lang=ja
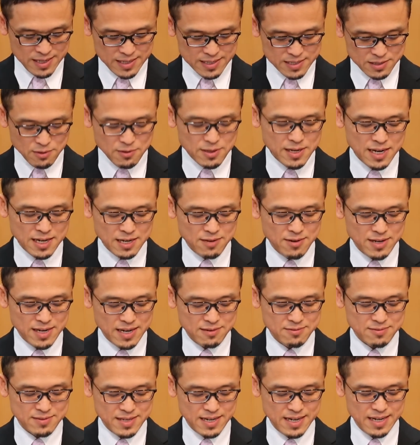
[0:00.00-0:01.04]
それだけでは
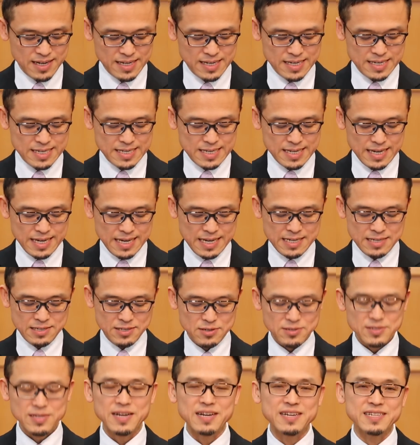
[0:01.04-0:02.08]
なくて、援
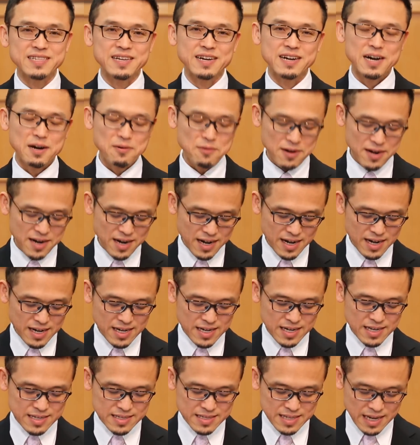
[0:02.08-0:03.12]
助された側
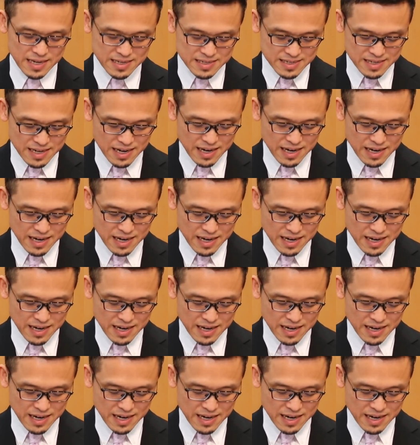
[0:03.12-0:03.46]
が何